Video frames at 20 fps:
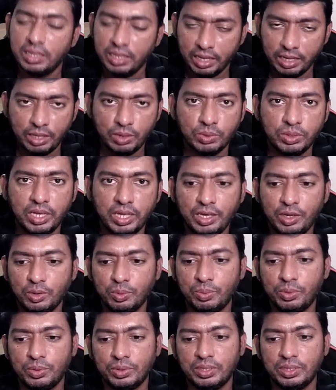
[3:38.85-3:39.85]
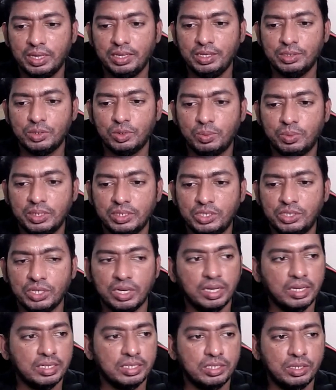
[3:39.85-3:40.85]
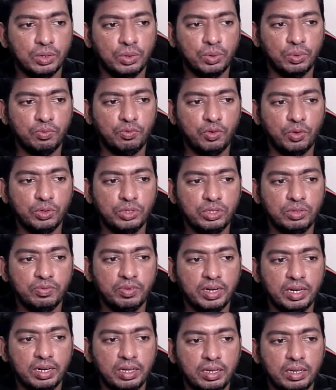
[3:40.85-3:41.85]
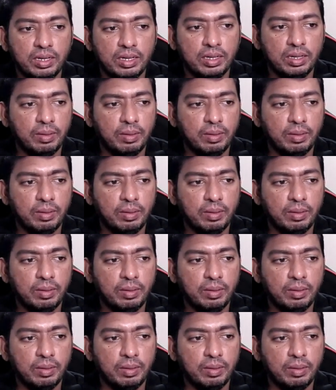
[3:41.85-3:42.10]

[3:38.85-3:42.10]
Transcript: தேங்க்யூ தேங்க்யூ ப்ரோ தேங்க்யூ ஸோ மச் ஸோ ஃபோர்த் வின்னா